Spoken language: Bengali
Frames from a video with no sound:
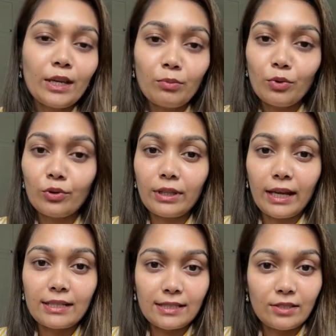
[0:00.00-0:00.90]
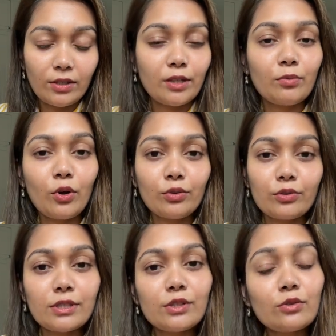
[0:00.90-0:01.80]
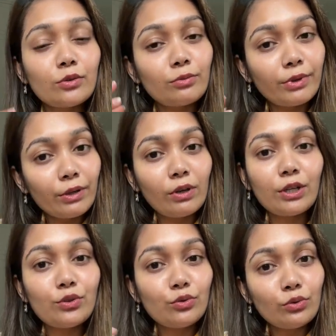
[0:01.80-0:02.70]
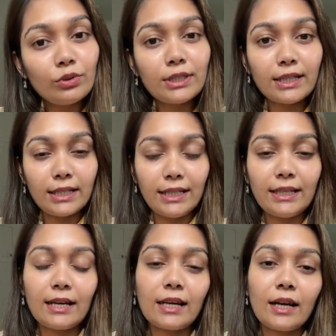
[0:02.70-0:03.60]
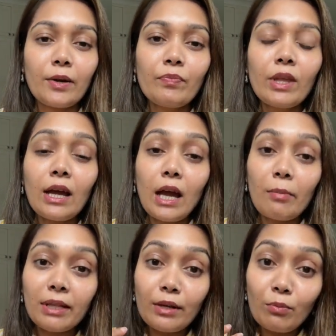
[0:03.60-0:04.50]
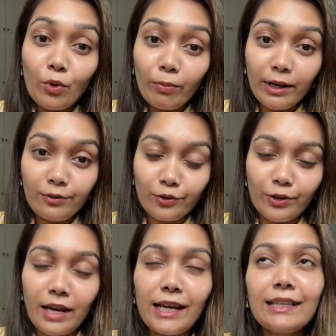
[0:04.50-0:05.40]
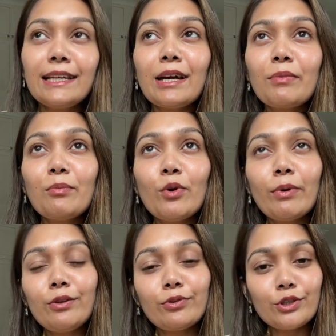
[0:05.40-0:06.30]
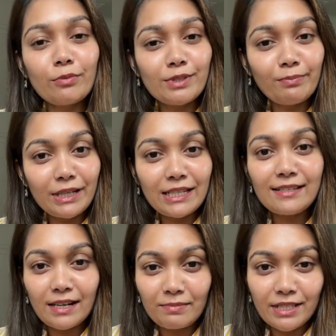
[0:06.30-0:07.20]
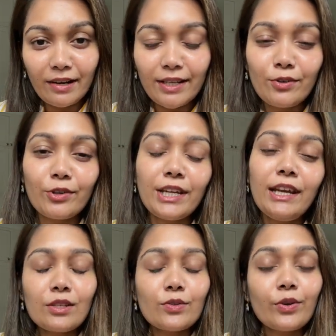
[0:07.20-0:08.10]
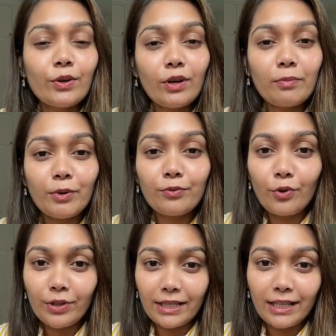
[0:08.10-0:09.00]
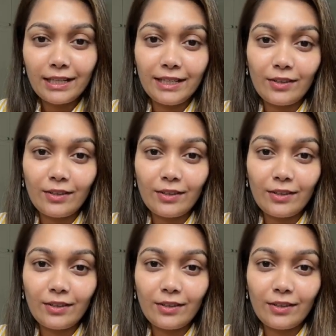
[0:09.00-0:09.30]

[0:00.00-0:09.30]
এবং দেখা যাচ্ছে ওখানে ব্রন হচ্ছে সো রেগুলার চুলটা ক্লিন রাখা আমাদের মোবাইল ফোন আই থিঙ্ক আমরা মোবাইল ফোনে সবচেয়ে বেশি জাম্পস ক্যারি করি সো রেগুলার আপনার ফোনটাকে ক্লিন